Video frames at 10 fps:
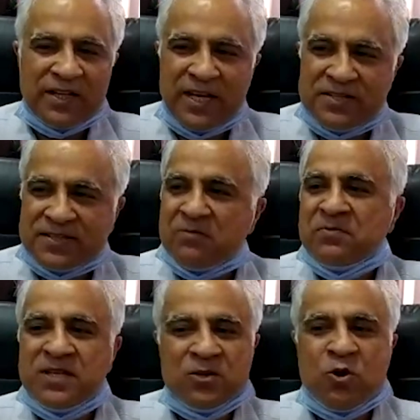इन
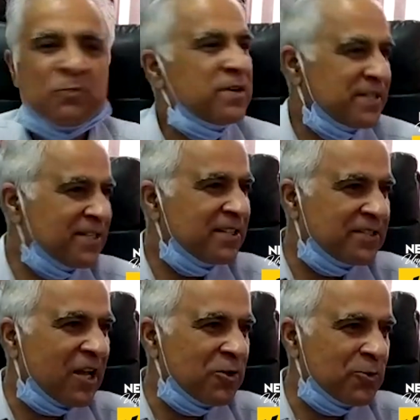सब की कोऑपरेशन के
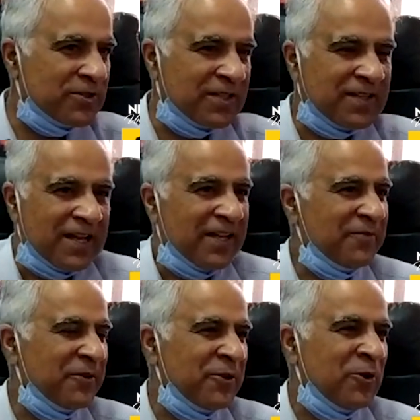साथ ही हो सकता है
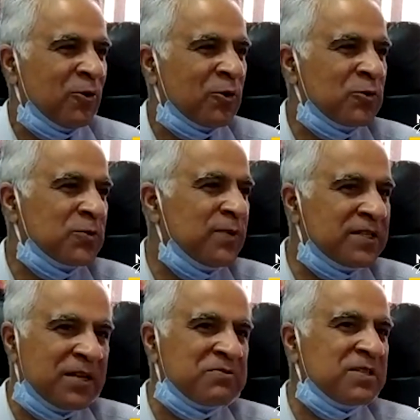और उसमें
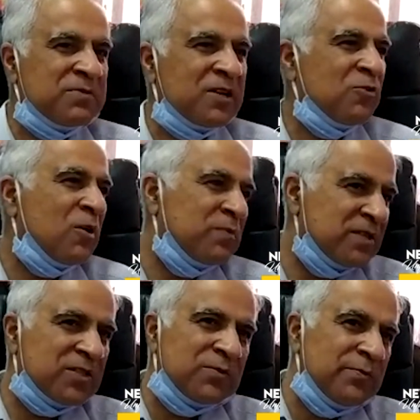सबसे बड़ा
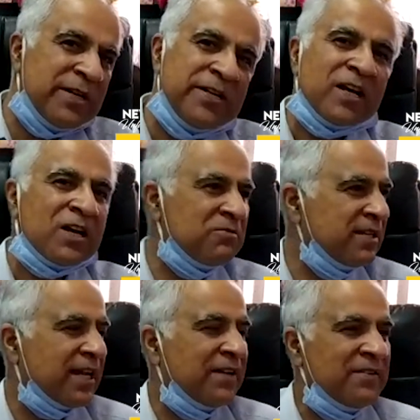कोऑपरेशन मीडिया का
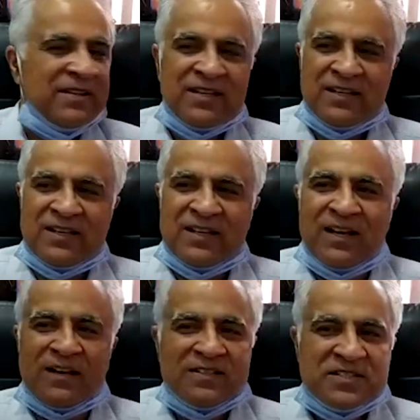भी है
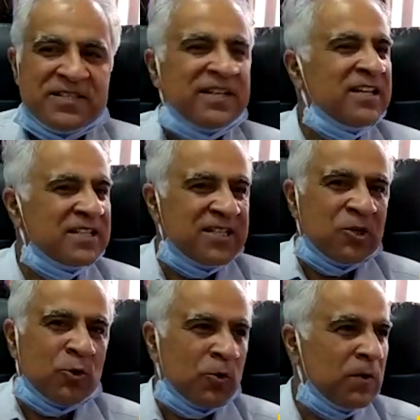जिस तरीके से
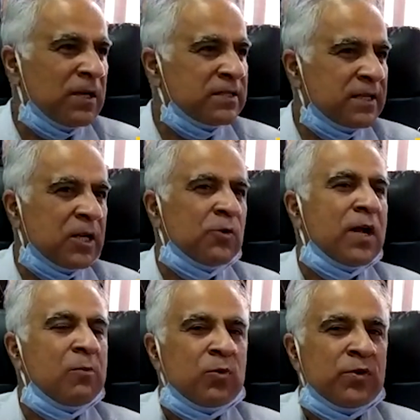कोरोना का चल रहा
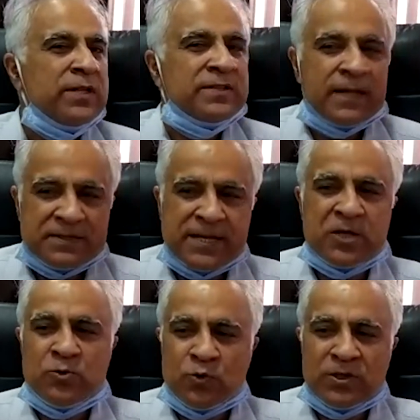और आप लोगों ने इतना
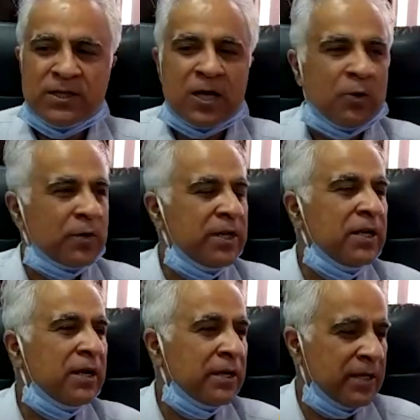सहयोग दिया और
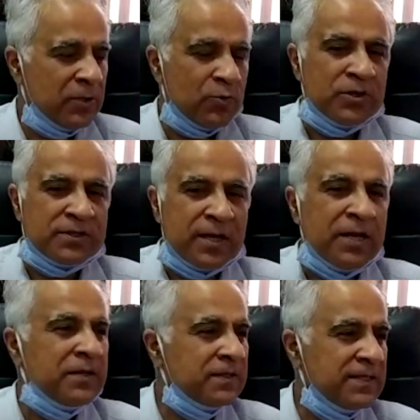इन इनको इतना
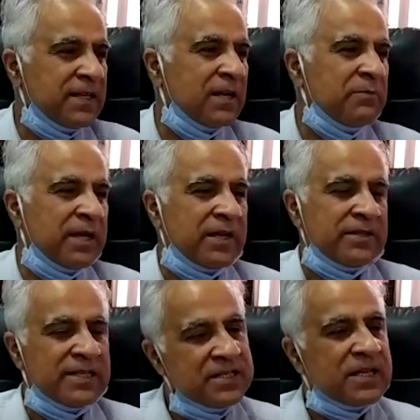एनर्ज किया मैं
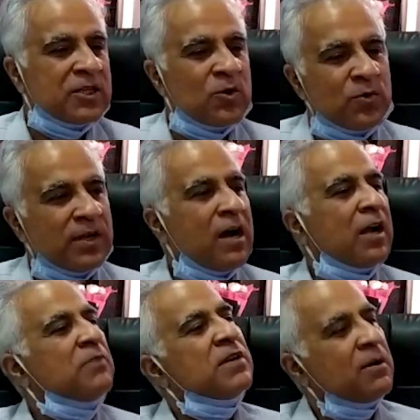यही चाहता हूँ कि
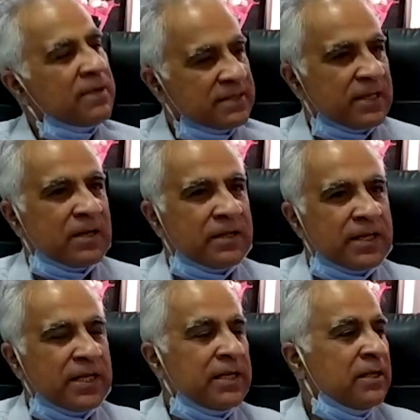आगे भी आप ऐसा
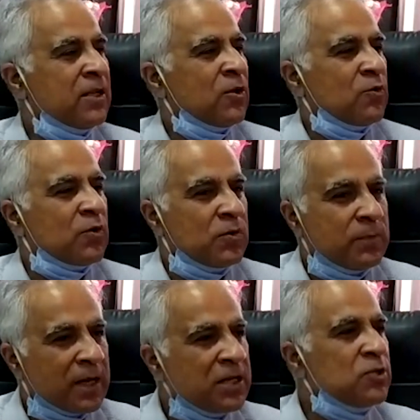करते रहें और
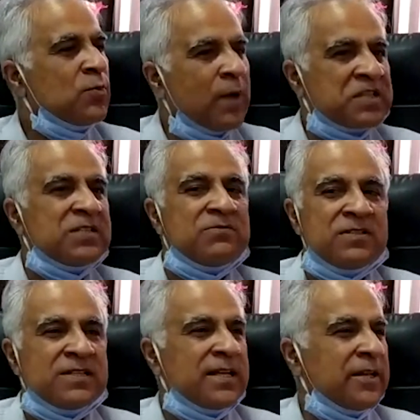हमारी जो पॉजिटिव
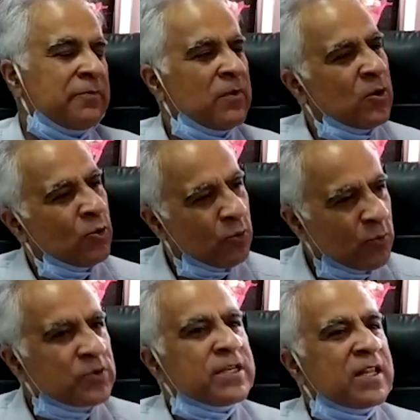चीज़ें हैं
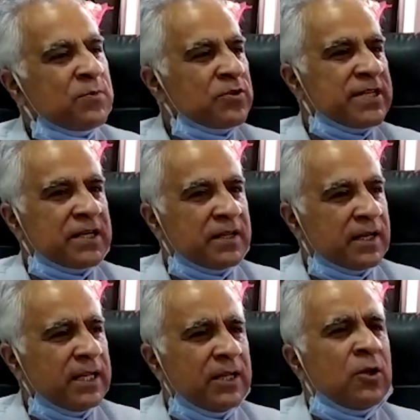उनको ज़्यादा प्रोजेक्ट
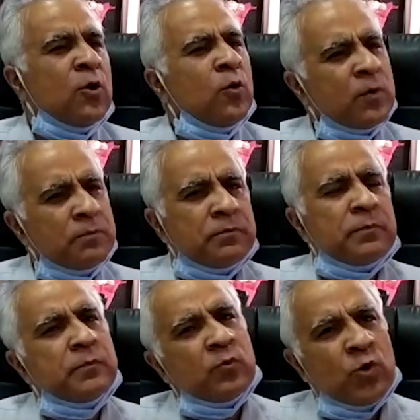करें और
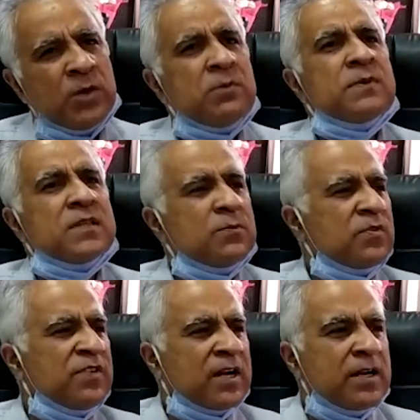कोई भी बंदा
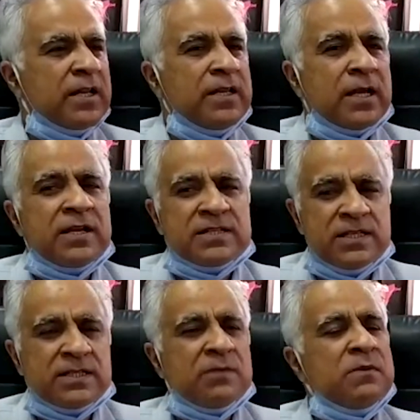परफेक्ट नहीं है
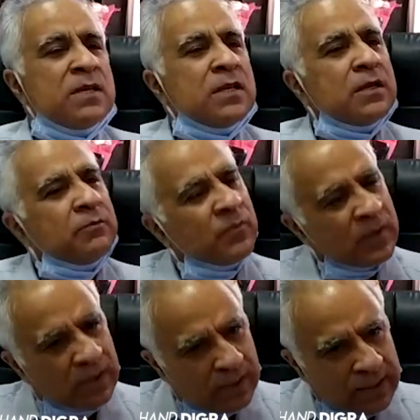किसी से भी
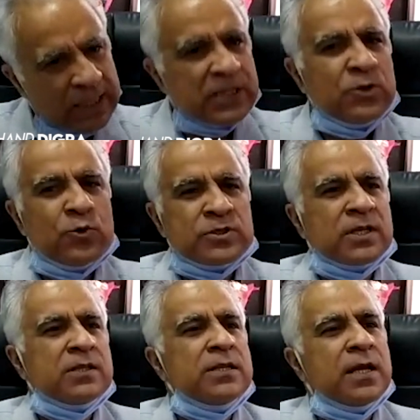गलती हो
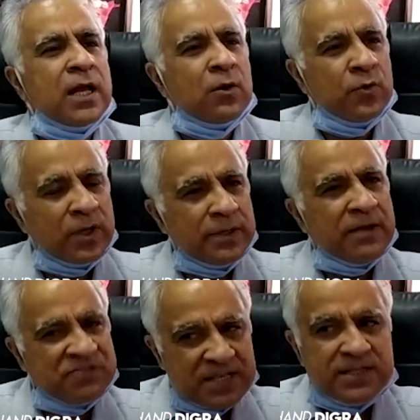सकती है कोई
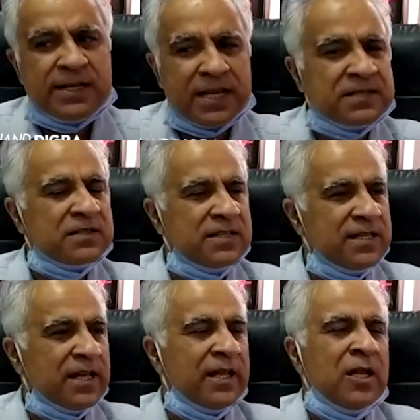डेफिशेंसी रह सकती
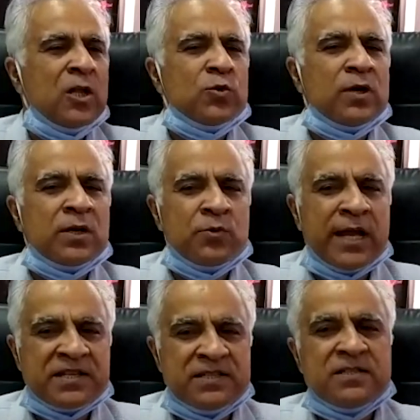है तो अगर कोई
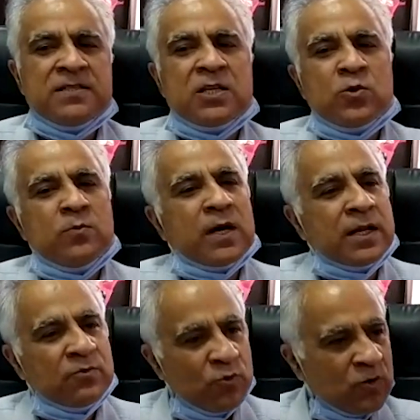ऐसी चीज़ है तो
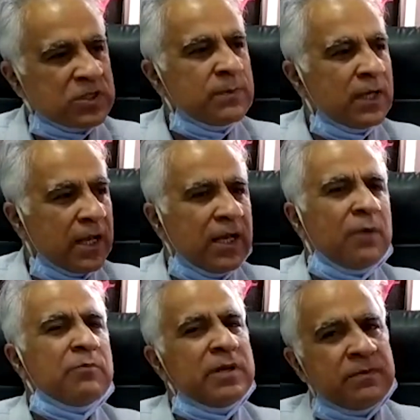हमारे फोकस में लाए
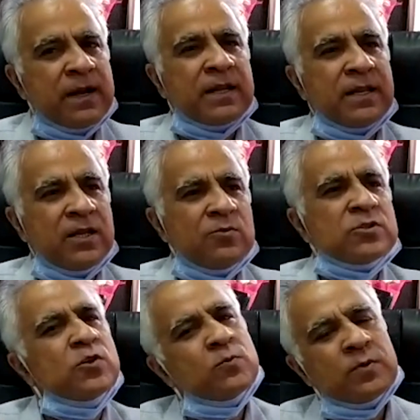हम मिल बैठ के
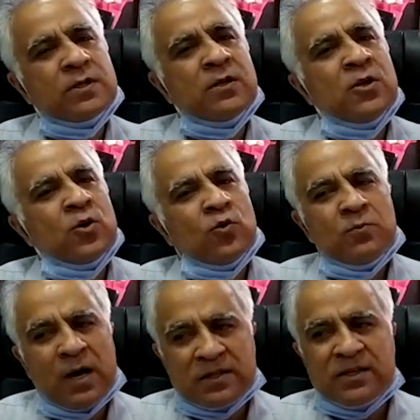उसके ऊपर कोई
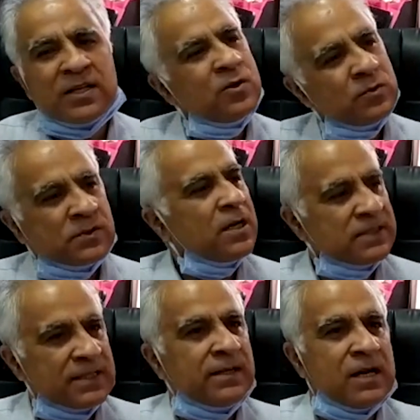बात करके उसका
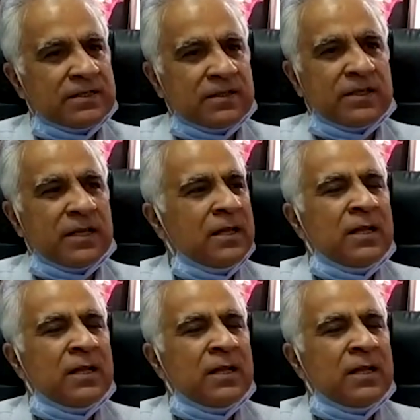असर निकाल सकते हैं